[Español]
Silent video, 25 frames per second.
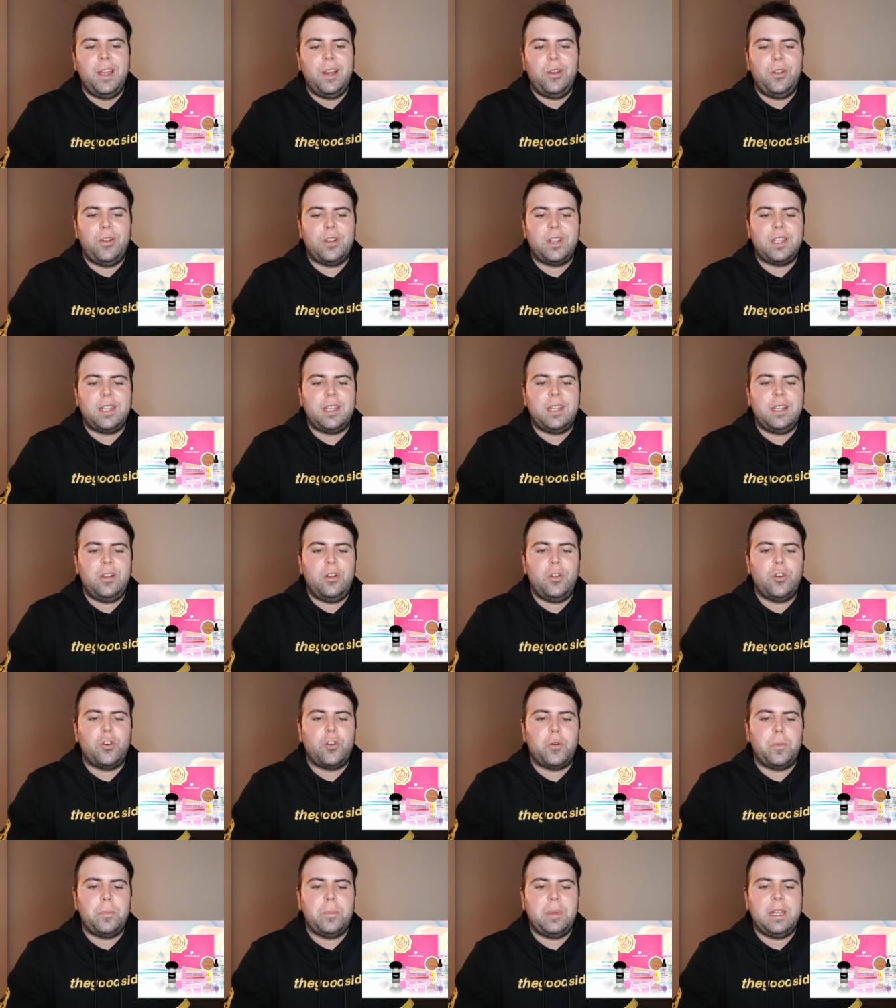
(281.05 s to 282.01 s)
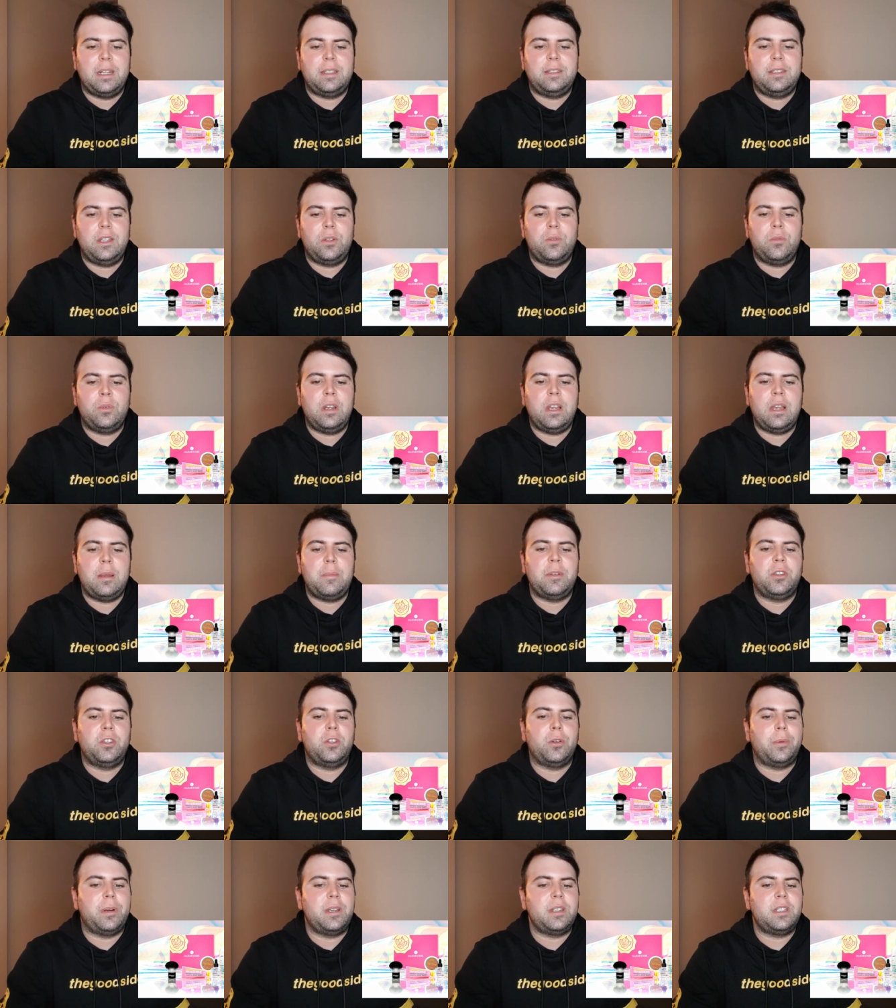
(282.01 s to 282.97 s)
lo que lo convierte en un
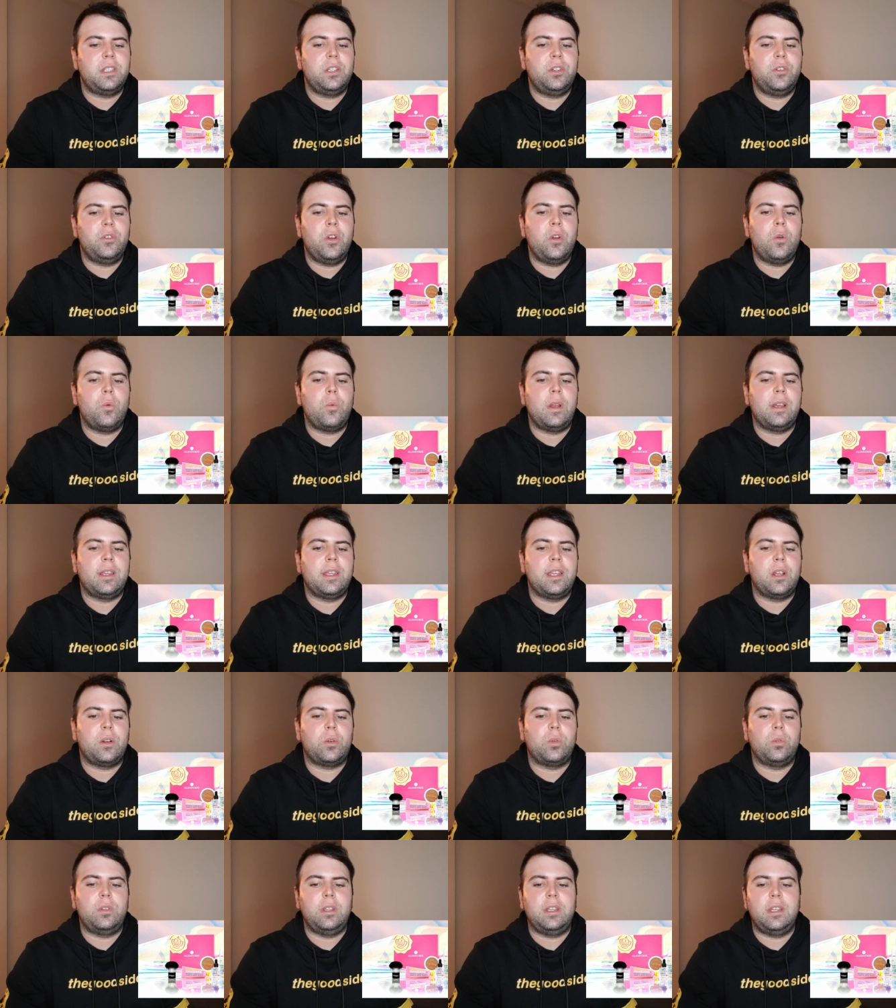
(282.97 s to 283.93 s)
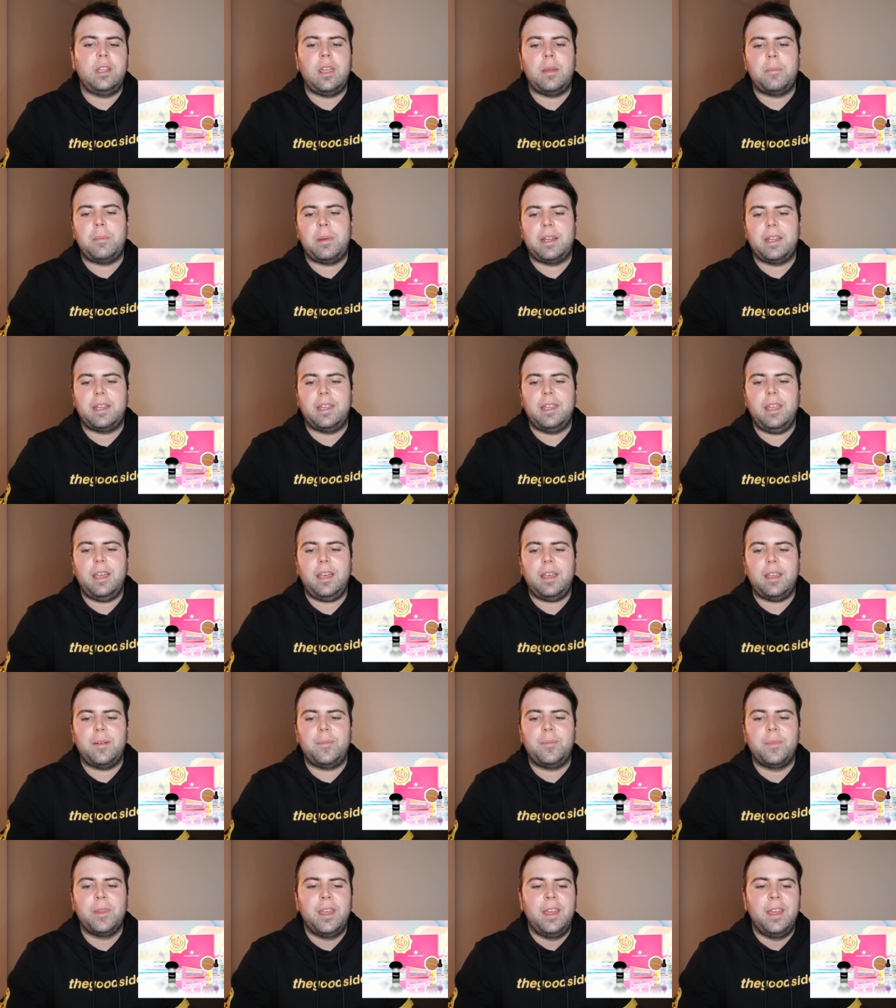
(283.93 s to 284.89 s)
elemento básico en cualquier rutina de maquillaje,